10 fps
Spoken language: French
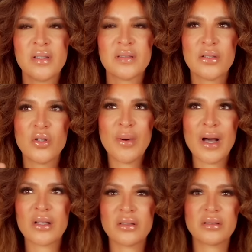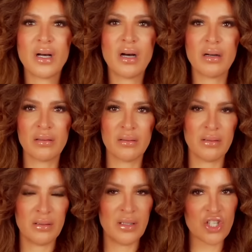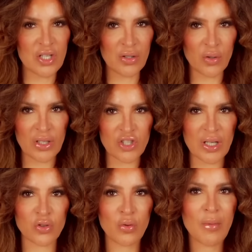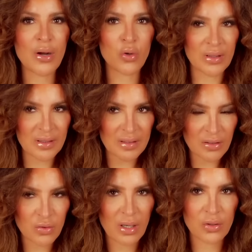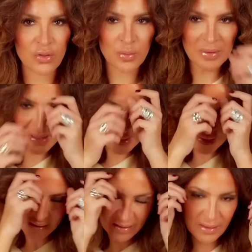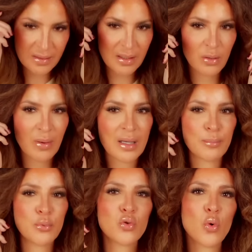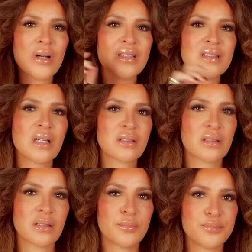C'est une marque dans l'échelle de Richter, de ma connaissance de la cosmétique asiatique, c'est une marque plutôt récente.